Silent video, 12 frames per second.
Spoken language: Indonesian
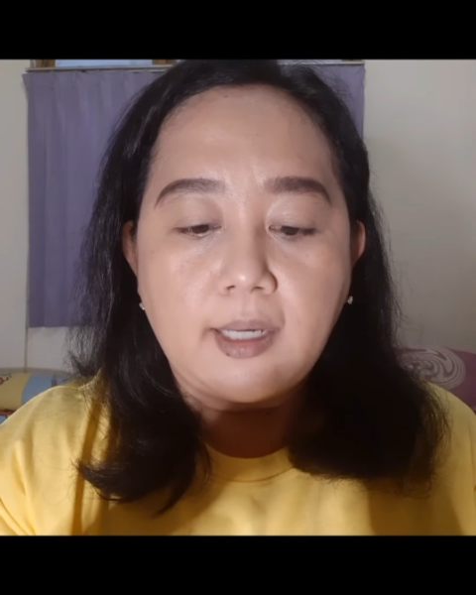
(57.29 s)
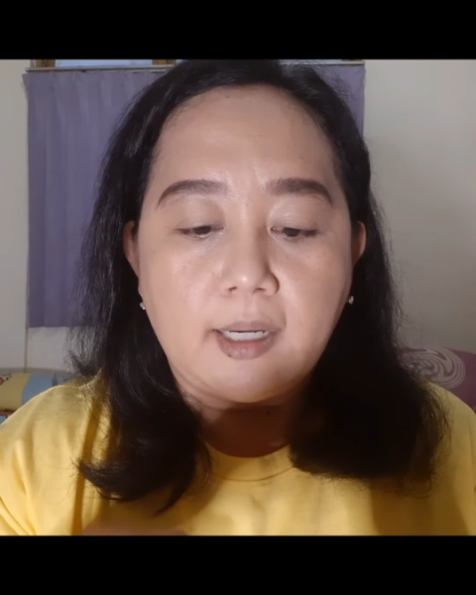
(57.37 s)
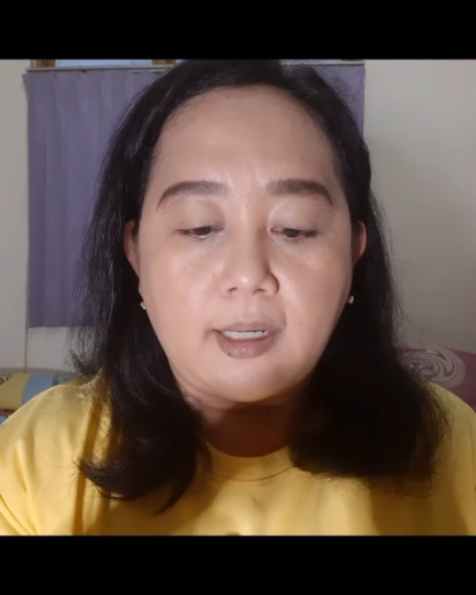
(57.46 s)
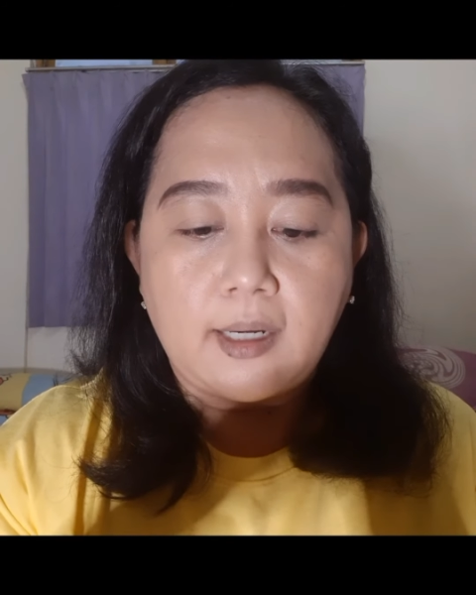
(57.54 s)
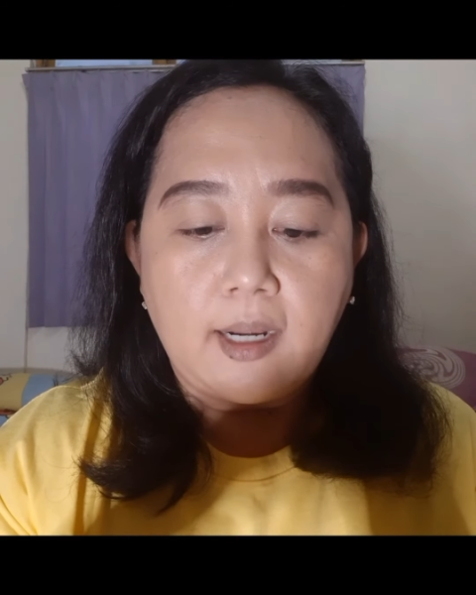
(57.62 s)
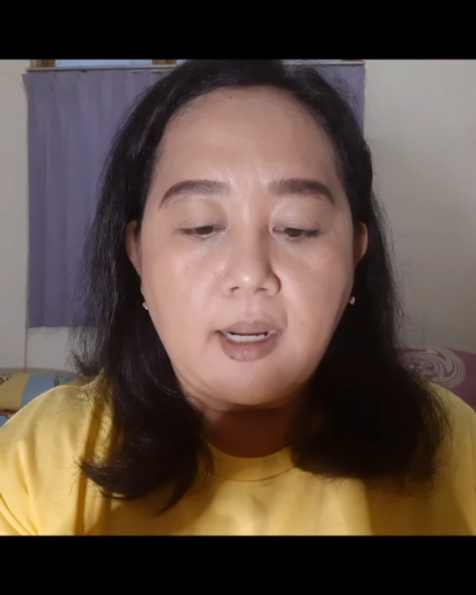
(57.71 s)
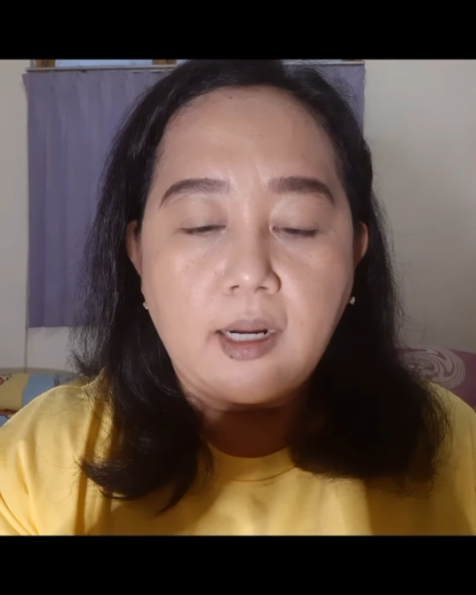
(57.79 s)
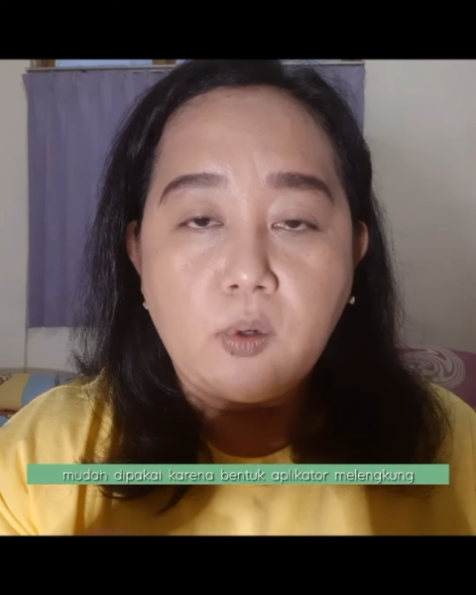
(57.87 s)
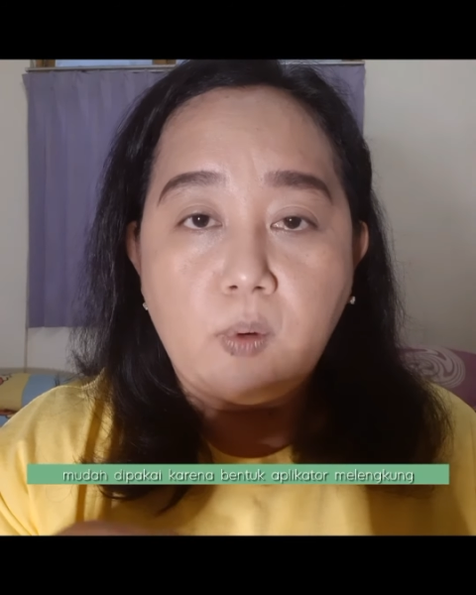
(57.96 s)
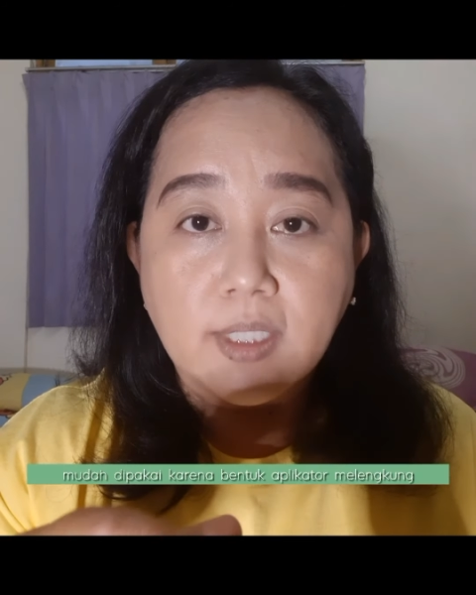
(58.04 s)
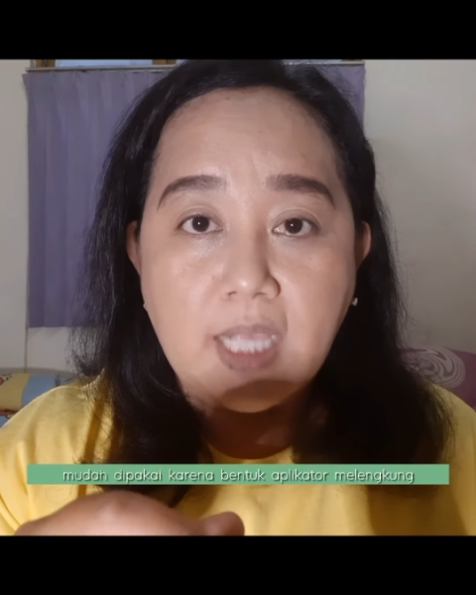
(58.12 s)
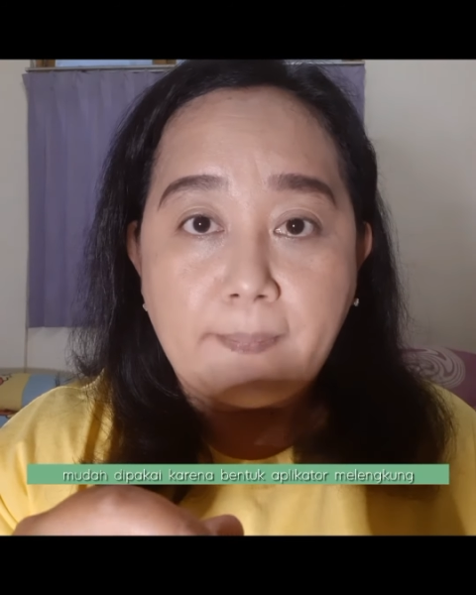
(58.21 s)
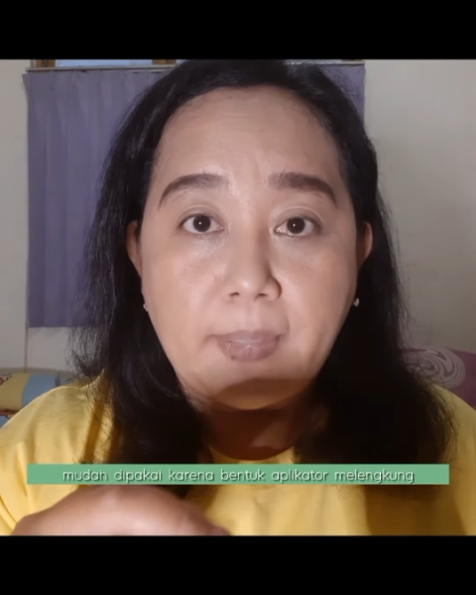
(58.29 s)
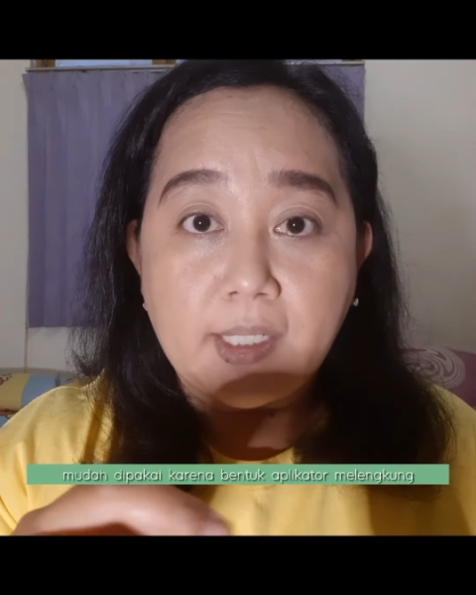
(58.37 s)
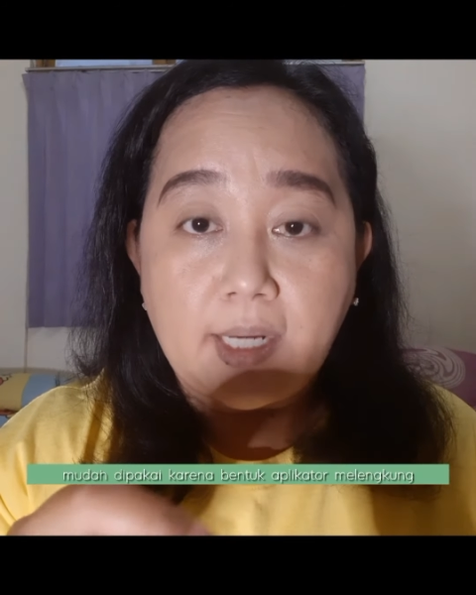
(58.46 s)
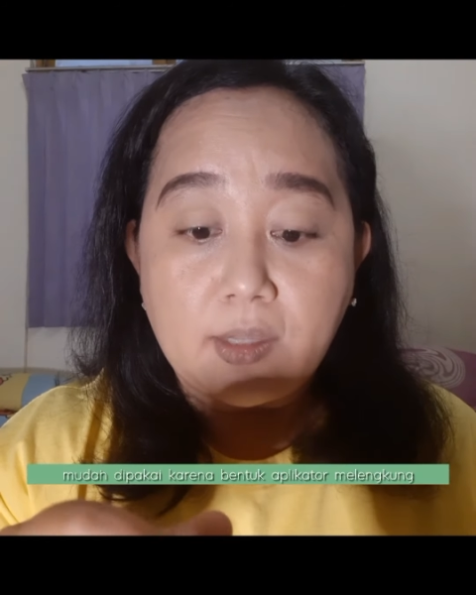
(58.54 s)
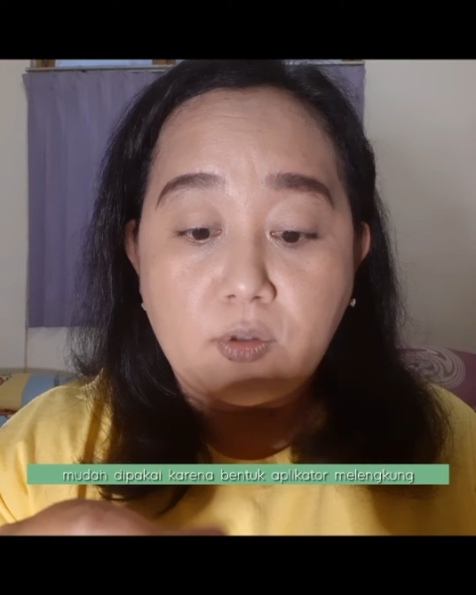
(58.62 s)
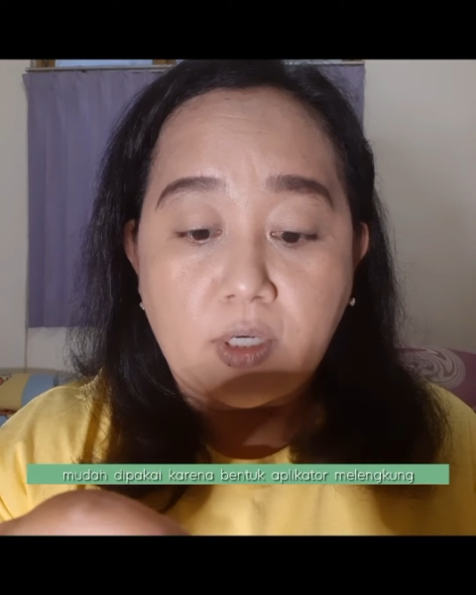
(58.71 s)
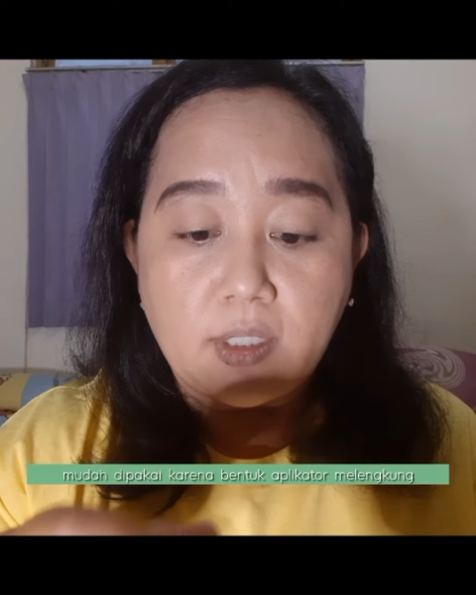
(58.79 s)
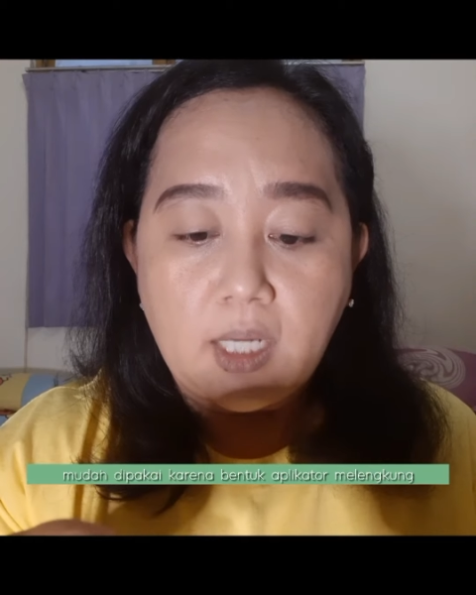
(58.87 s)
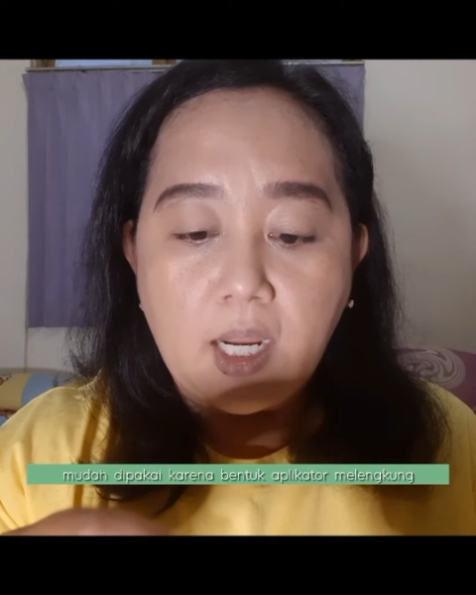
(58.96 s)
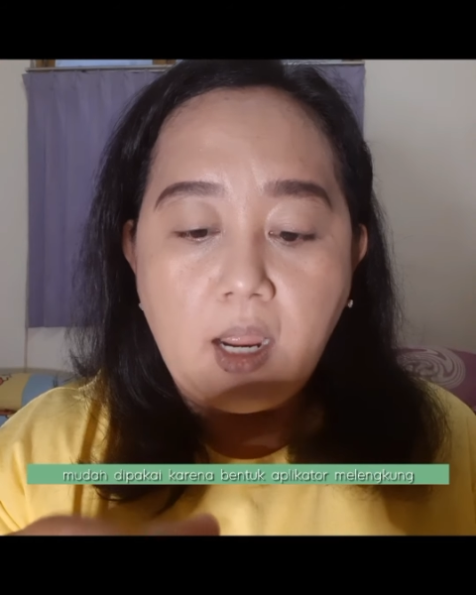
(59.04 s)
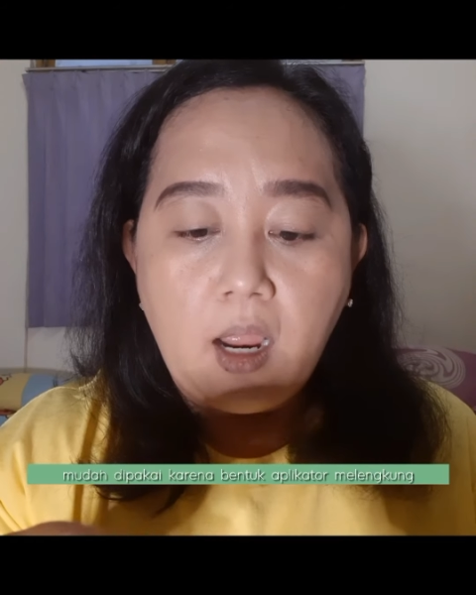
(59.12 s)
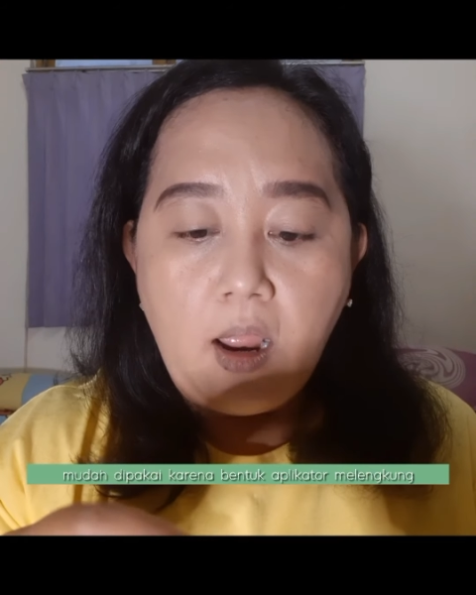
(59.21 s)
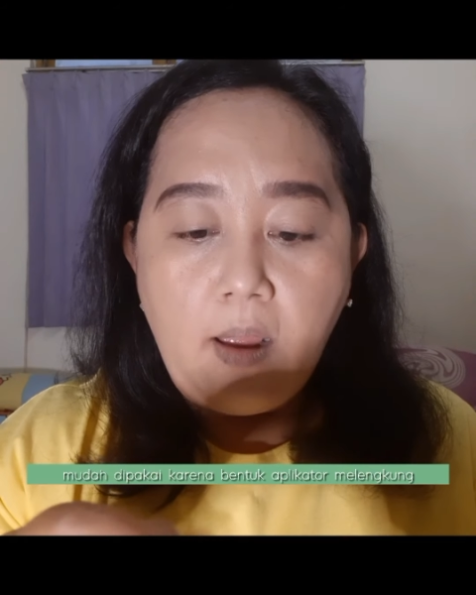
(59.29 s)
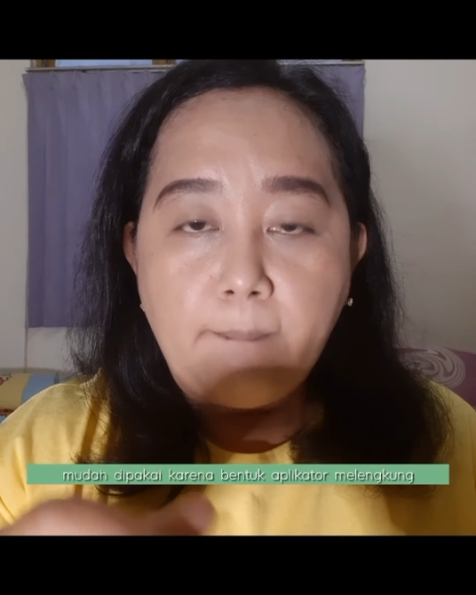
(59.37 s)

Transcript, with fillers: karena kuas aplikatornya